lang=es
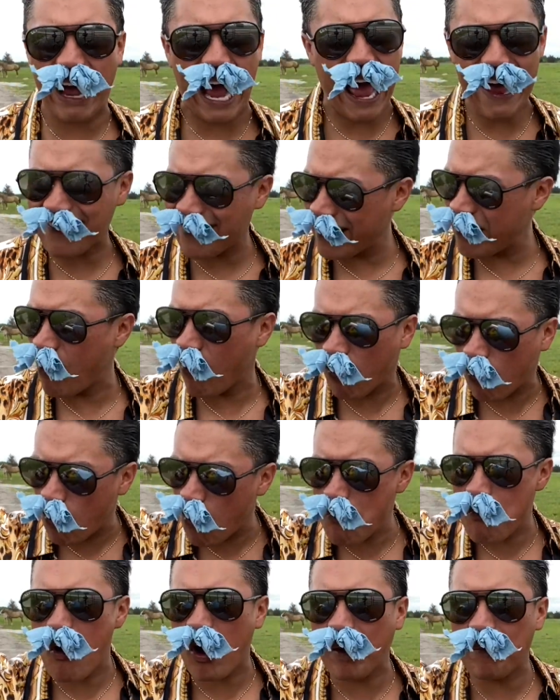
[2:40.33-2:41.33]
casa. No
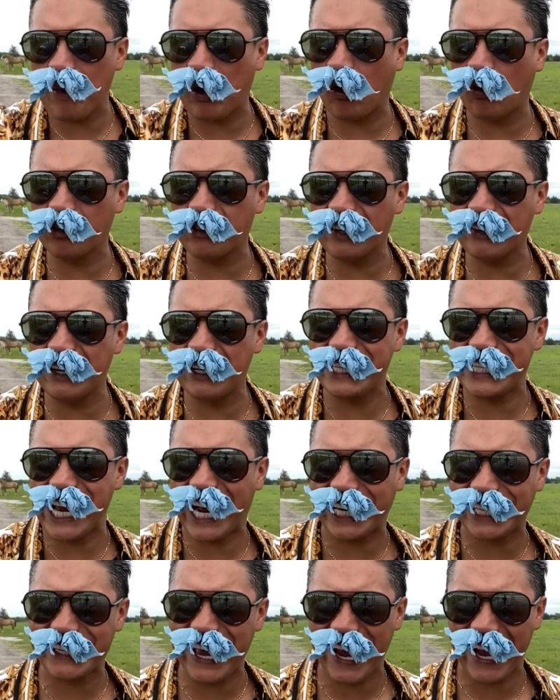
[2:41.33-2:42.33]
ocupo que me cortes el
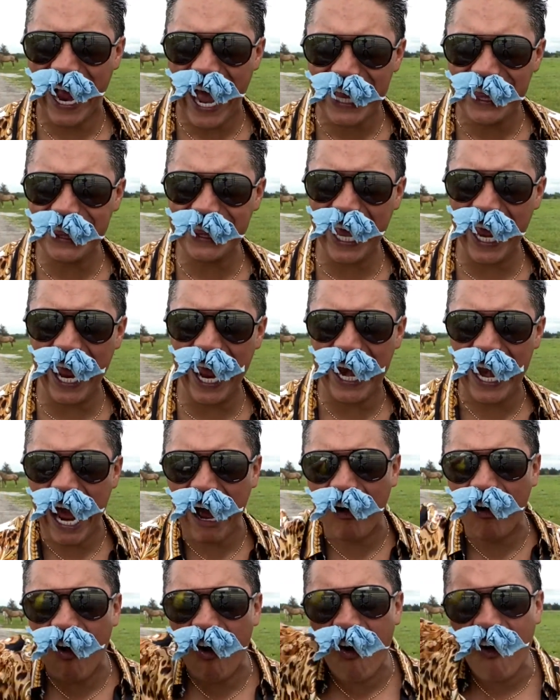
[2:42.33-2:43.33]
chaxacate
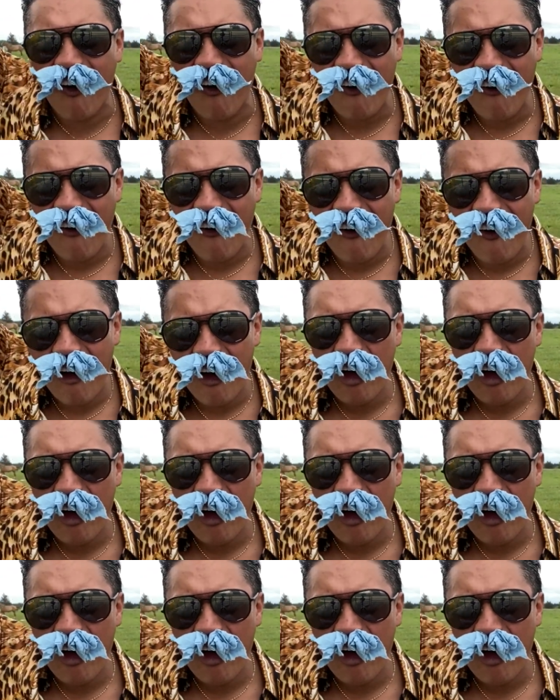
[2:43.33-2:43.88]
naco. No,